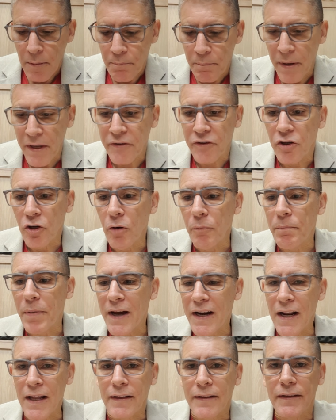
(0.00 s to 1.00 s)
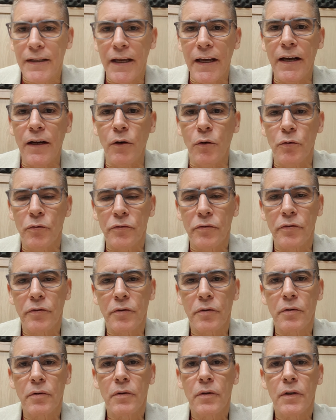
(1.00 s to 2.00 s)
pediu para
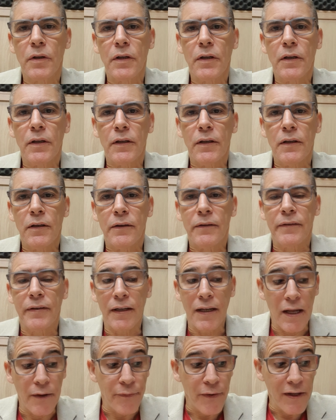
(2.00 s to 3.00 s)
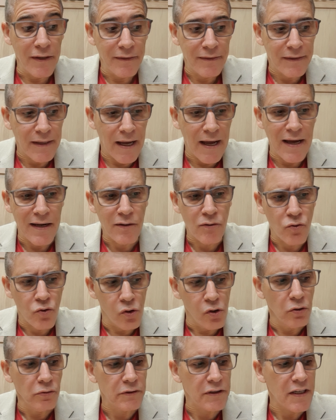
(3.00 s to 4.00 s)
Deus se levantar
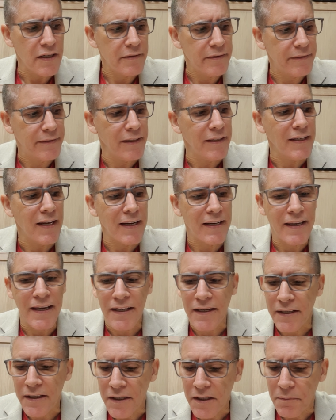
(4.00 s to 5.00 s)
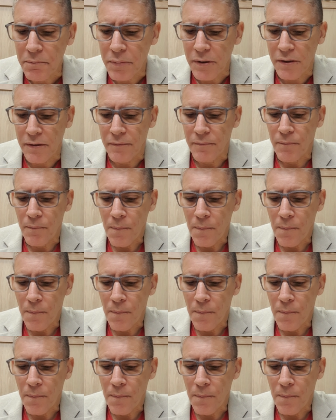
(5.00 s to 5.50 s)
contra Senaqueribe,